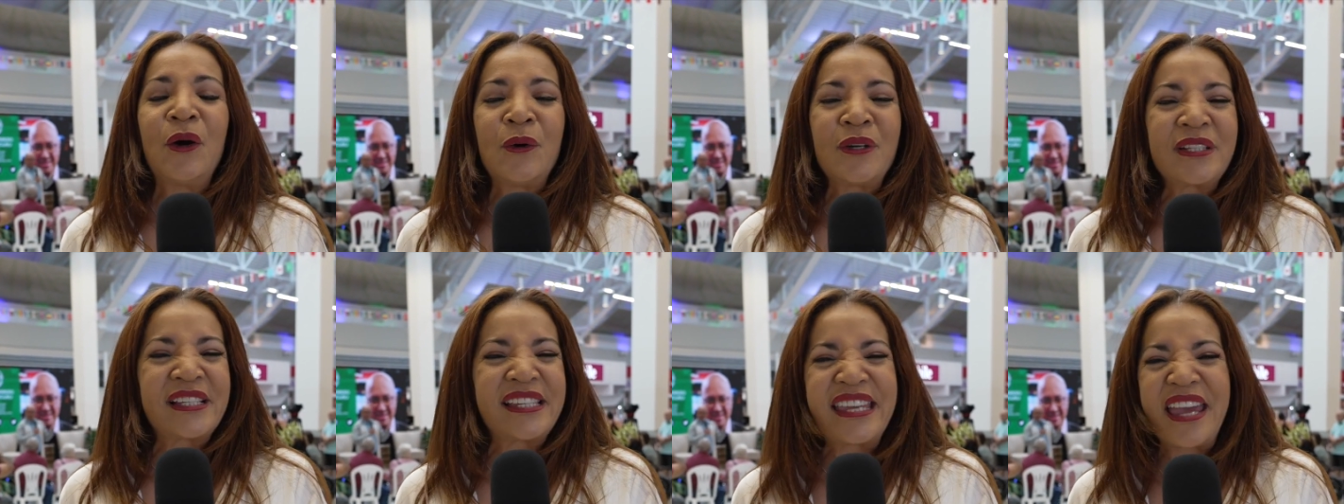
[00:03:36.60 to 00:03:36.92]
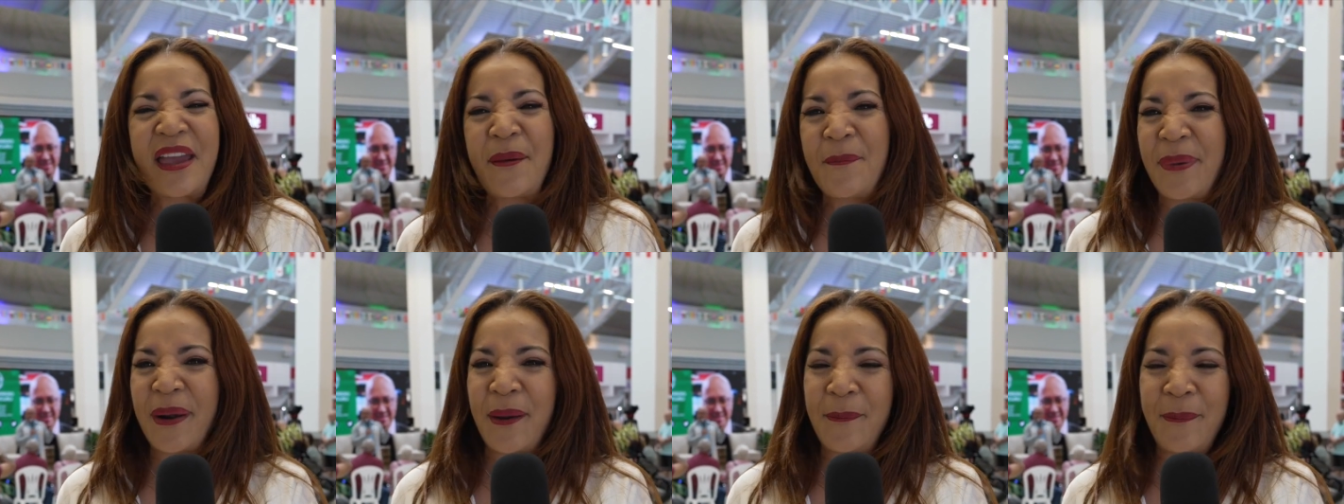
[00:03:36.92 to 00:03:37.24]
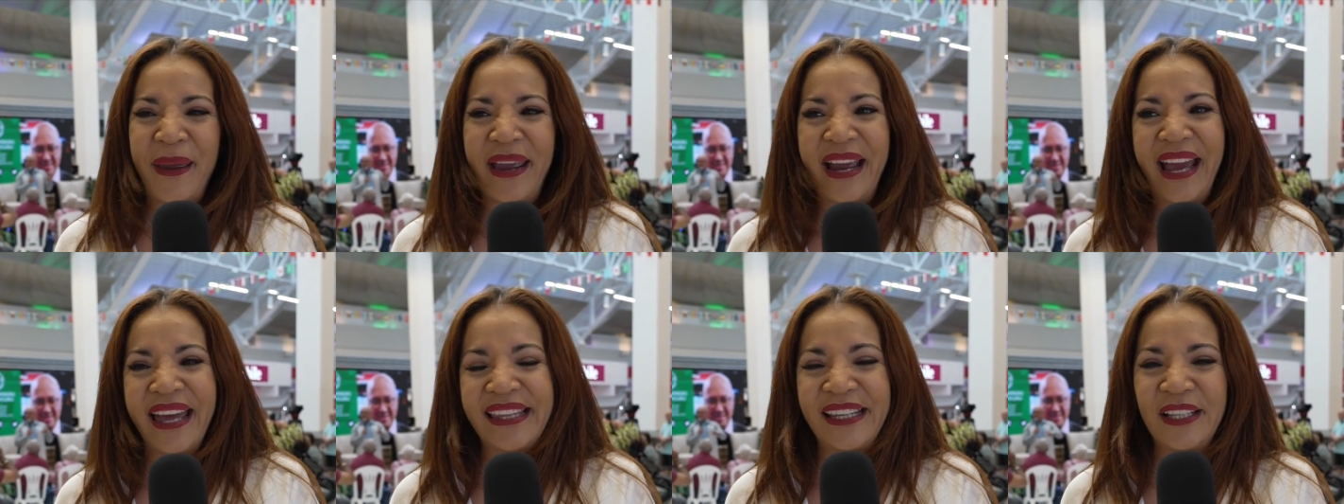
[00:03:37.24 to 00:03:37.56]
siempre
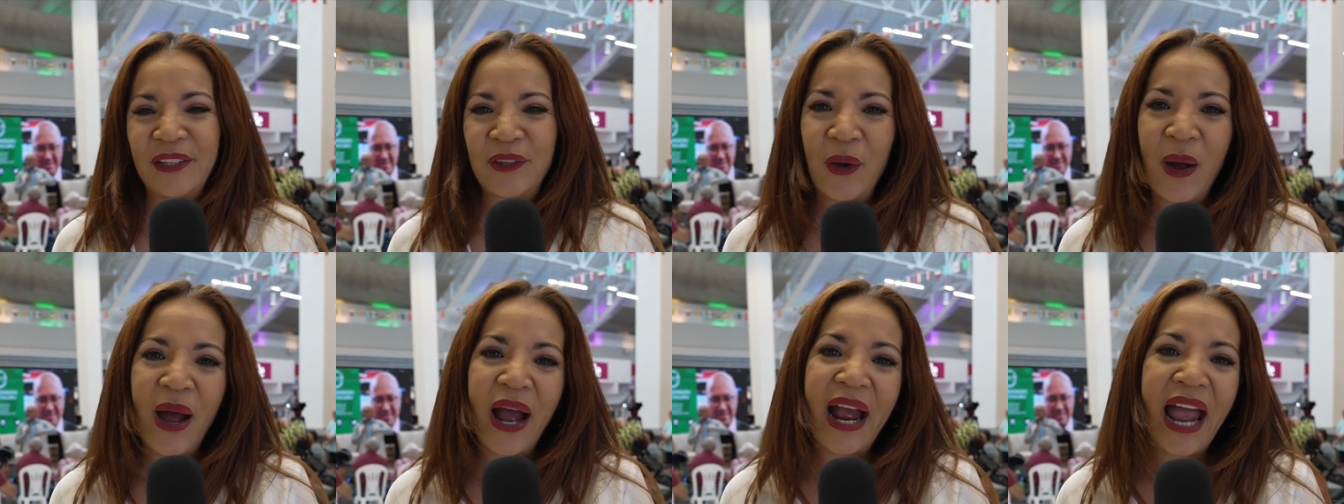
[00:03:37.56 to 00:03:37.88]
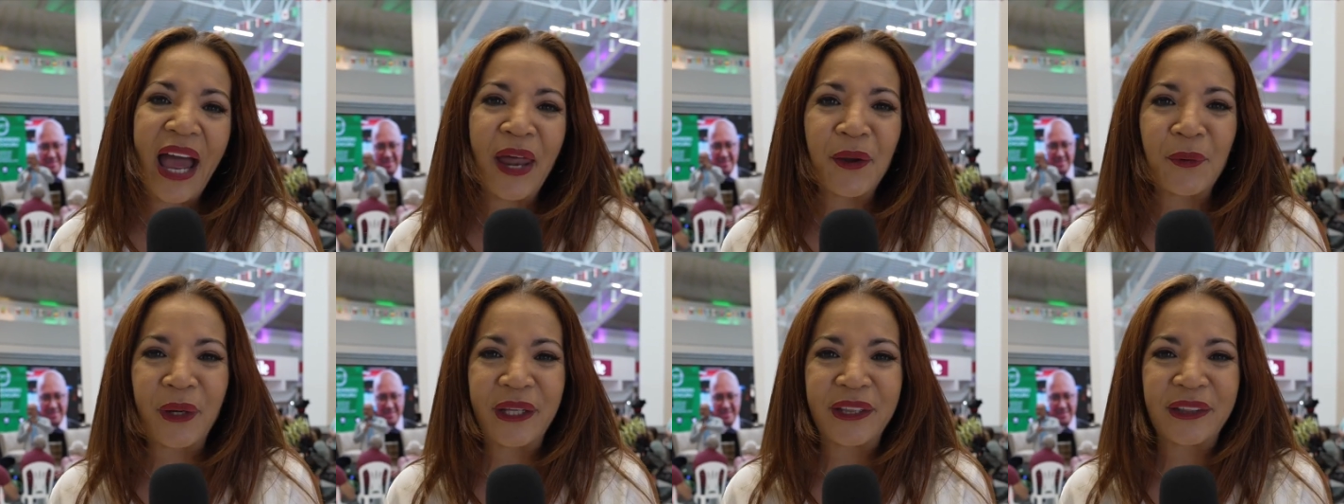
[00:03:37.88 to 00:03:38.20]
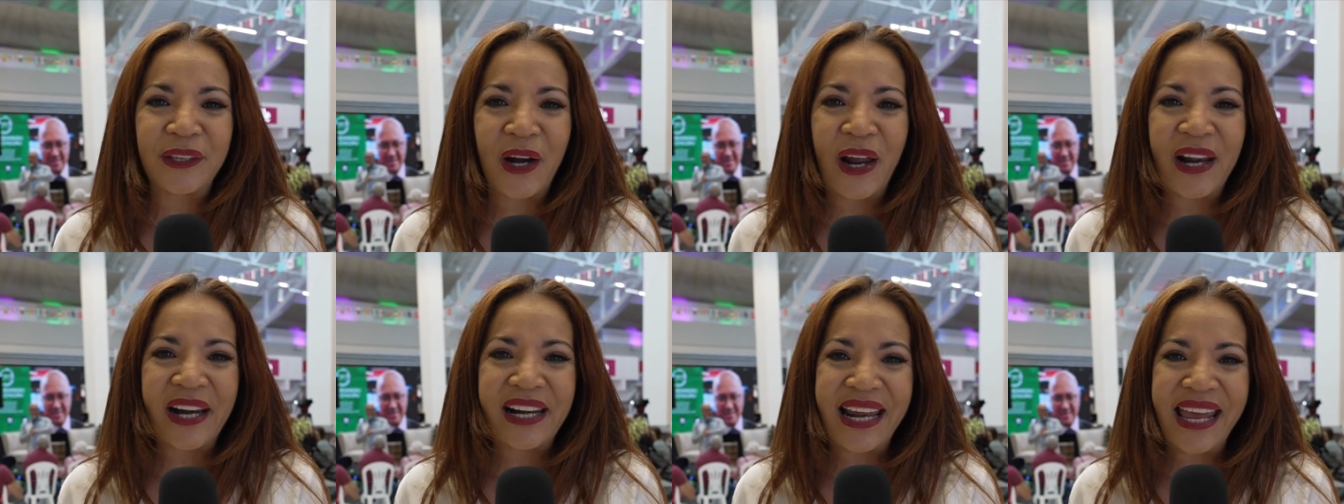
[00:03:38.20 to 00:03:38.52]
pegaditos acá a
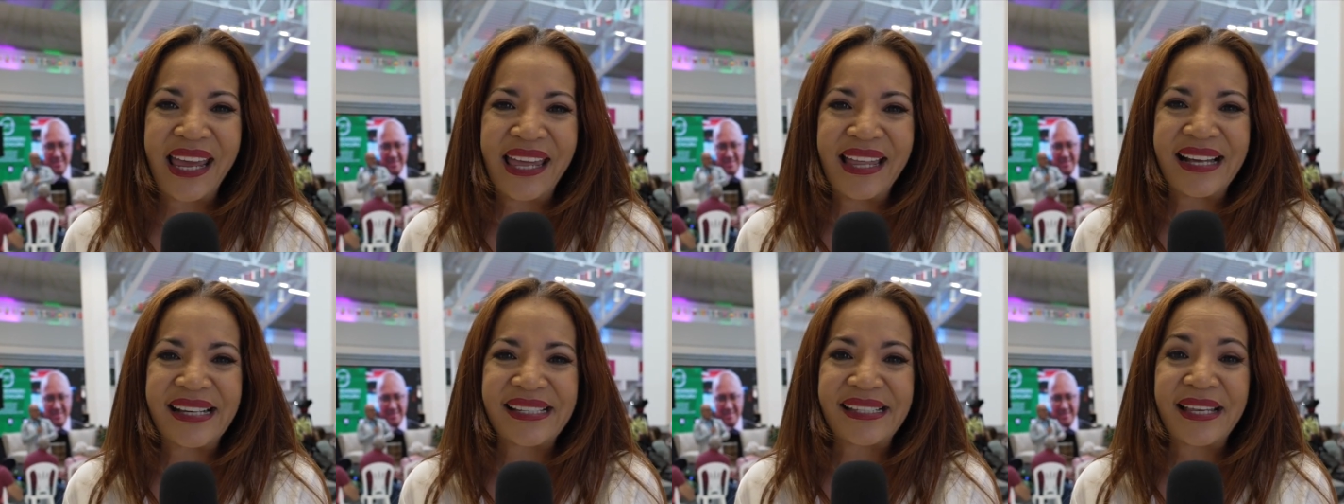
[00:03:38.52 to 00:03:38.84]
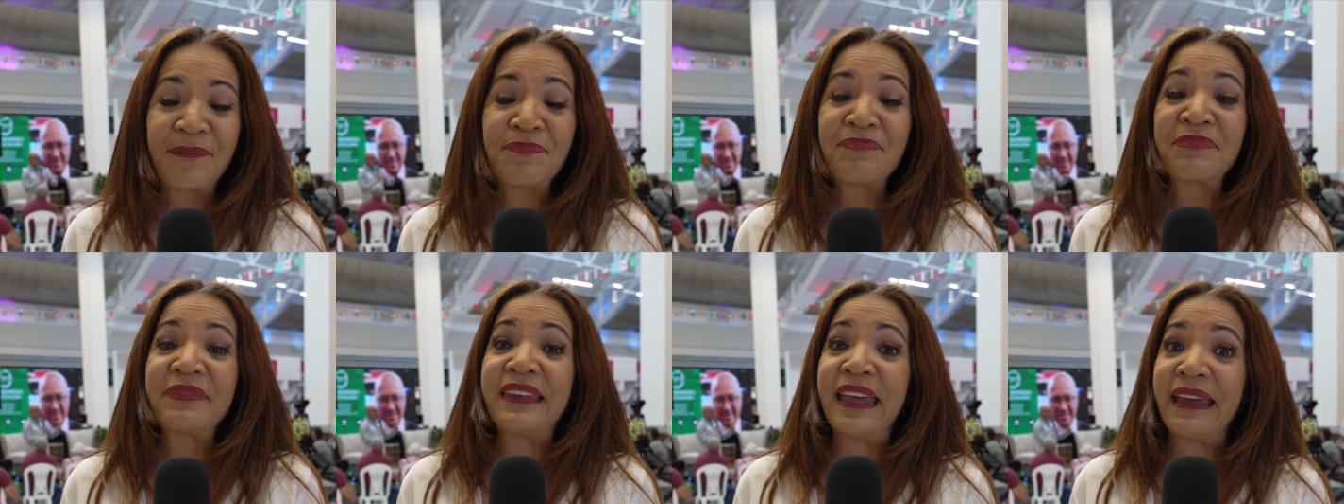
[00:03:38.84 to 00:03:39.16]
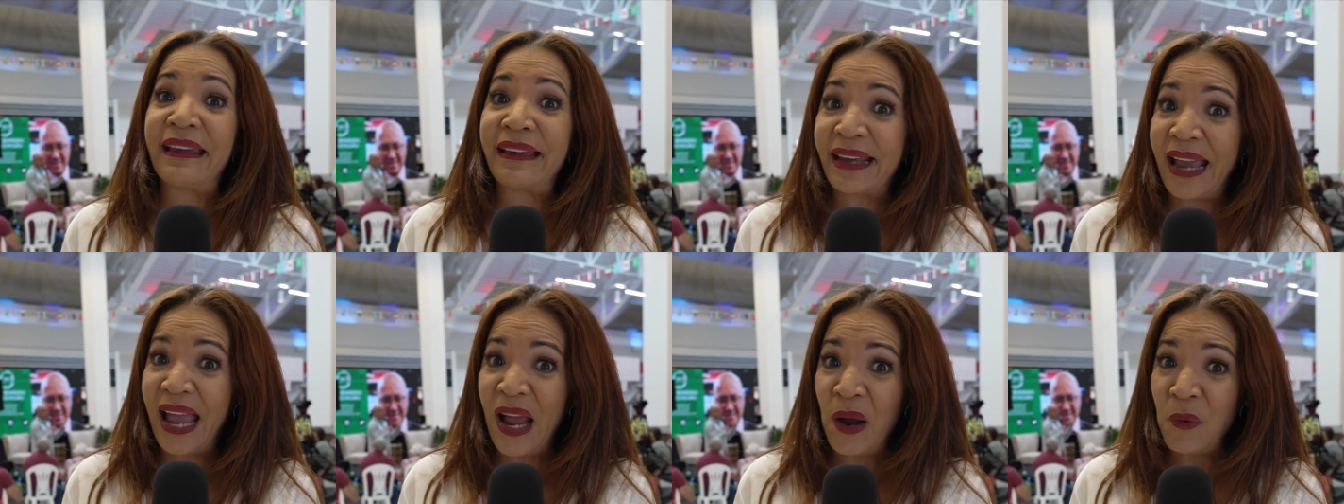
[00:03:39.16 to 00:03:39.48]
nuestras redes. Y
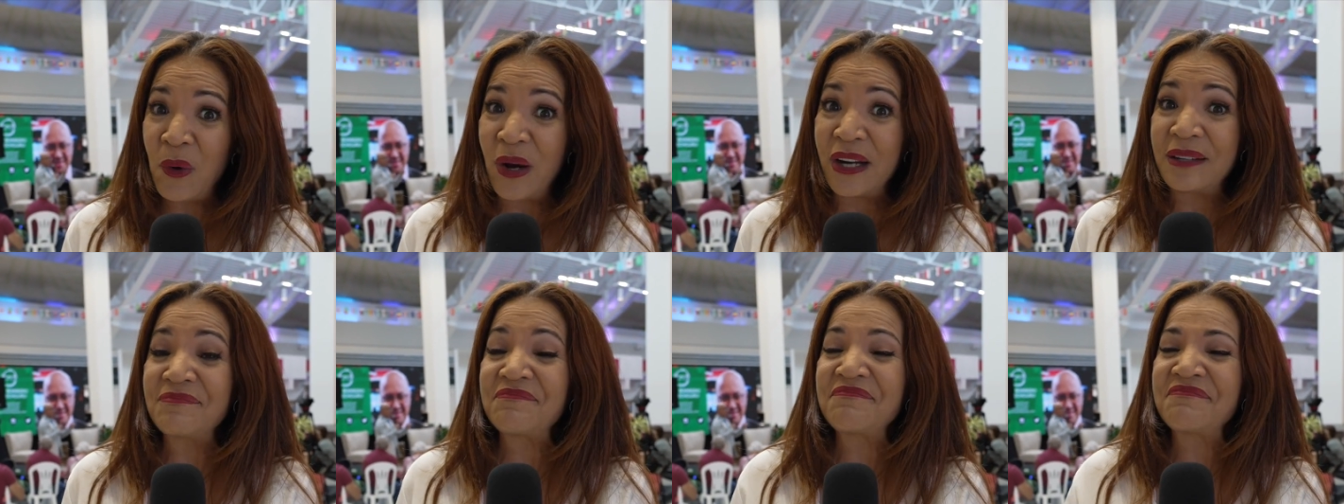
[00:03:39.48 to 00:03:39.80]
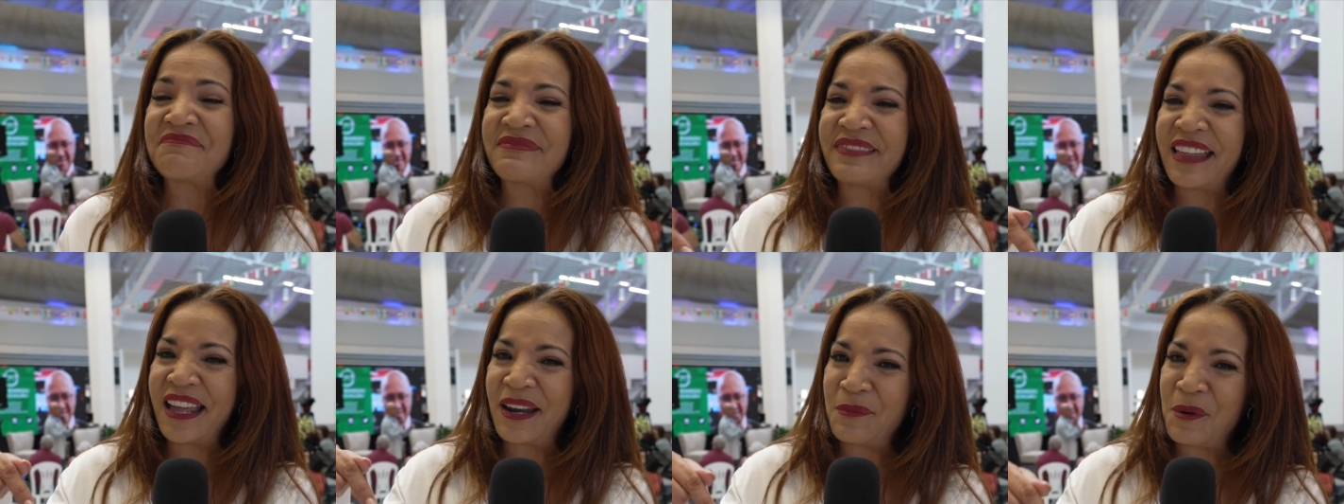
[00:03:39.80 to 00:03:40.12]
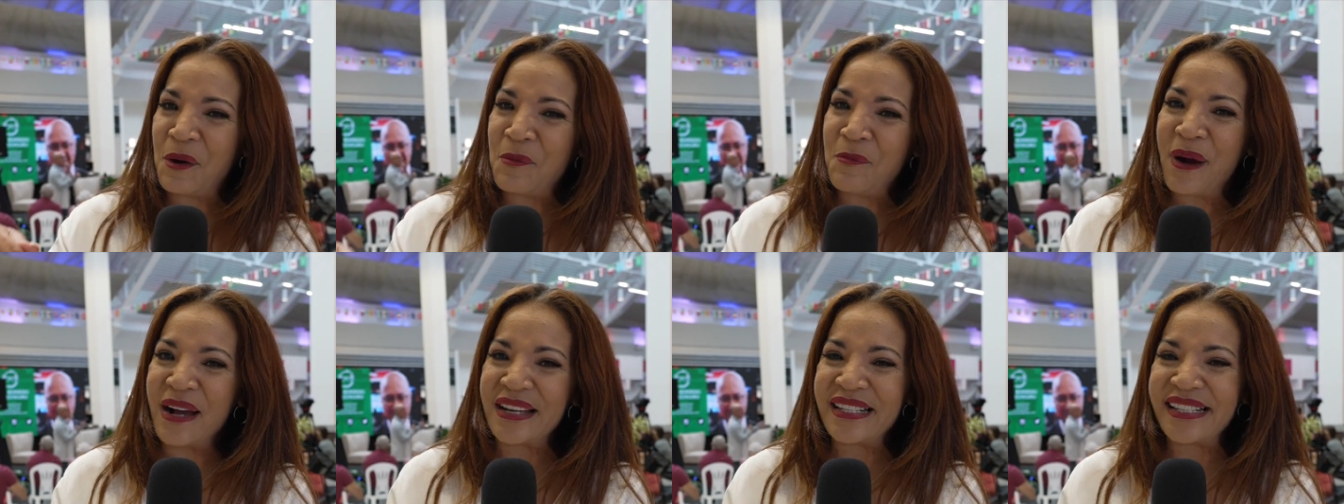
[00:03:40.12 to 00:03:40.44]
en Cagua
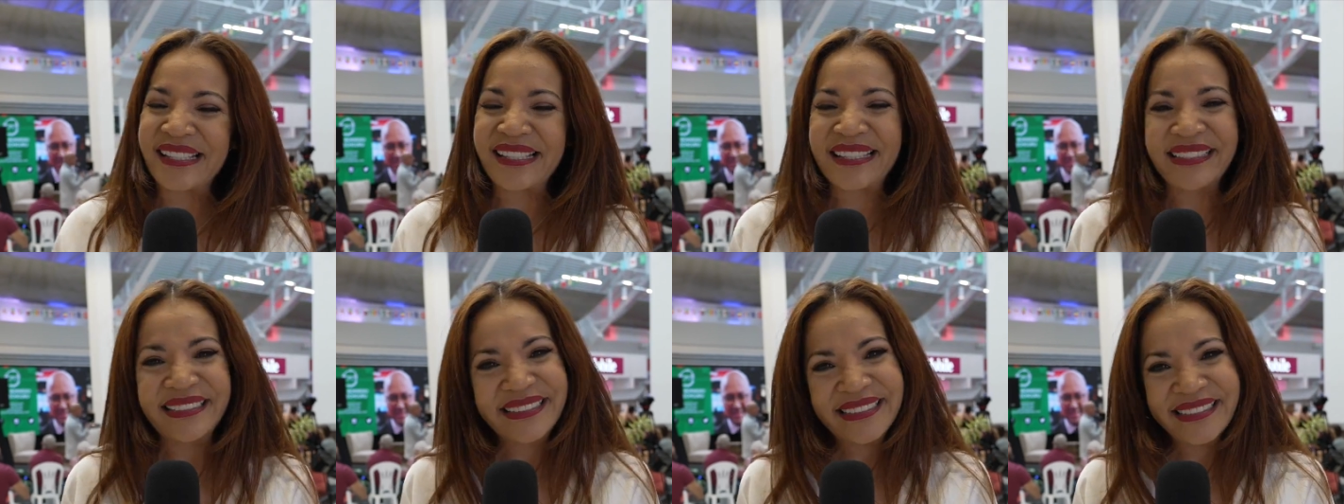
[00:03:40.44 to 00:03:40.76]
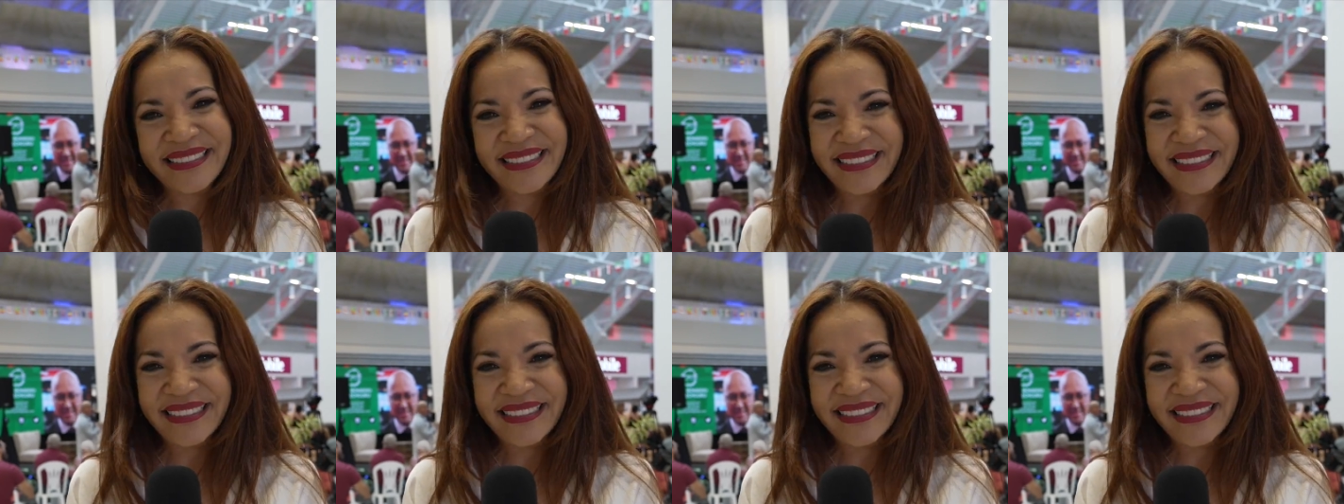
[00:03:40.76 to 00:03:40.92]
tenemos más.